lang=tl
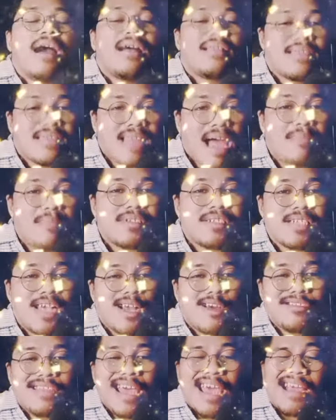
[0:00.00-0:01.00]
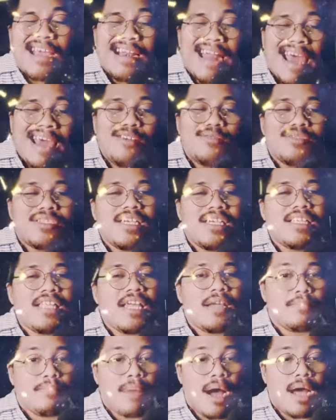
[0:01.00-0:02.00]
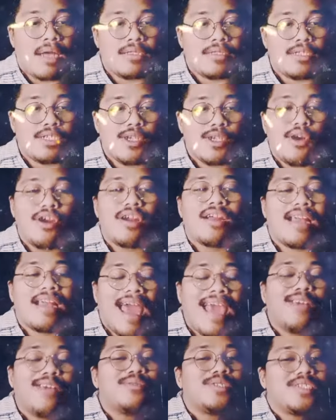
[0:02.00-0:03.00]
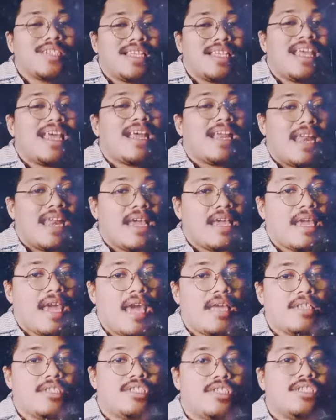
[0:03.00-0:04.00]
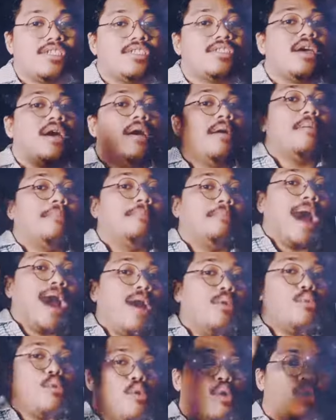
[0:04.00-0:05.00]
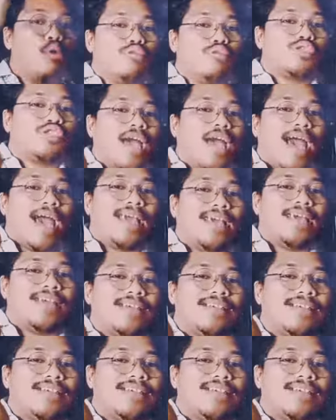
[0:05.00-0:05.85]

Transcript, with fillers: tamang sagot ay glycosidic bonds or glycosidic linkage. Mau, husay!